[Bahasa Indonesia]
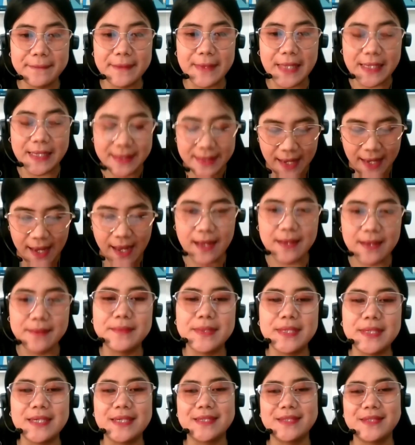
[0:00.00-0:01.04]
Ya,
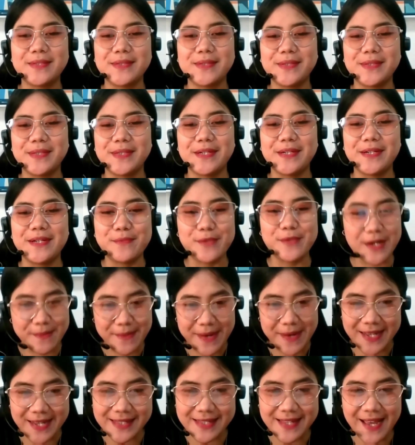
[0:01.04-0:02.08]
betul. Okay, okay, Murah
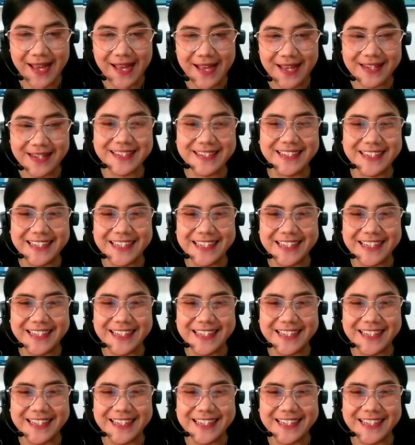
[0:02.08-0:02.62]
okay. banget kan?